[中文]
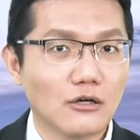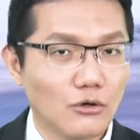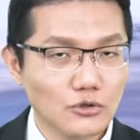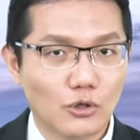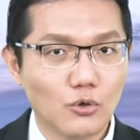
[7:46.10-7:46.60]

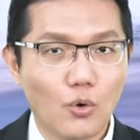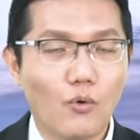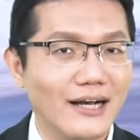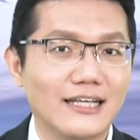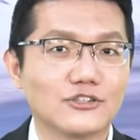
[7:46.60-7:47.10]
荣从过
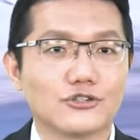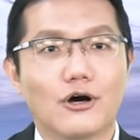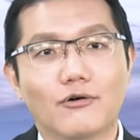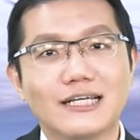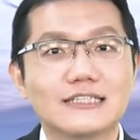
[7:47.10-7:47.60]
完年之
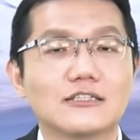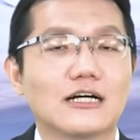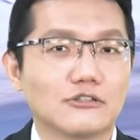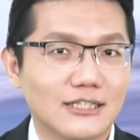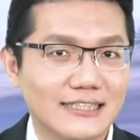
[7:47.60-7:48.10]
后一直
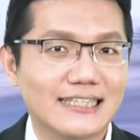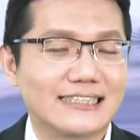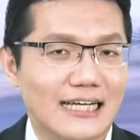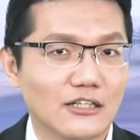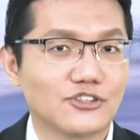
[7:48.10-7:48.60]
到现在
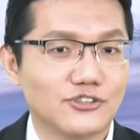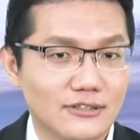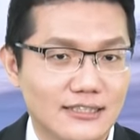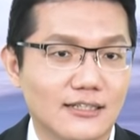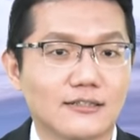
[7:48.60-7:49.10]
涨了
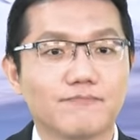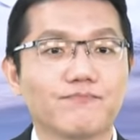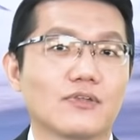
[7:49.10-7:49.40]
四成，